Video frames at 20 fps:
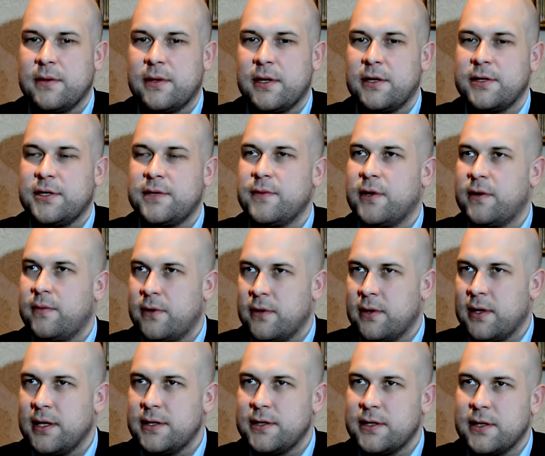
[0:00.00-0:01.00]
tracimy
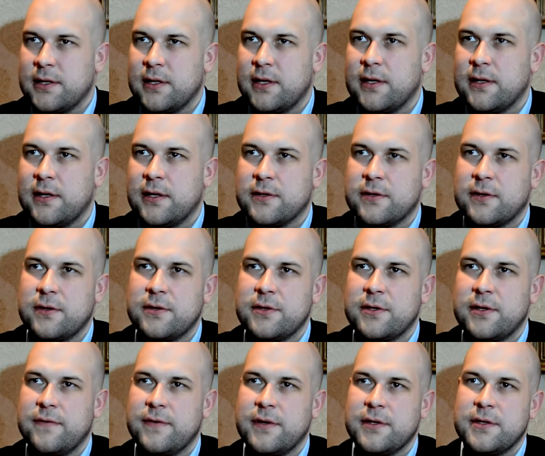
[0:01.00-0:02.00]
homologację na, na
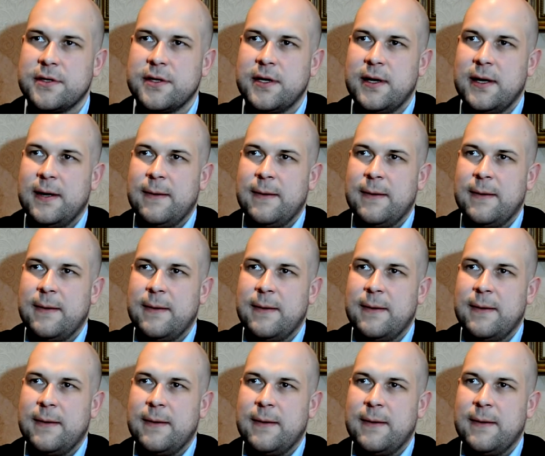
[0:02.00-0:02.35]
skocznie, więc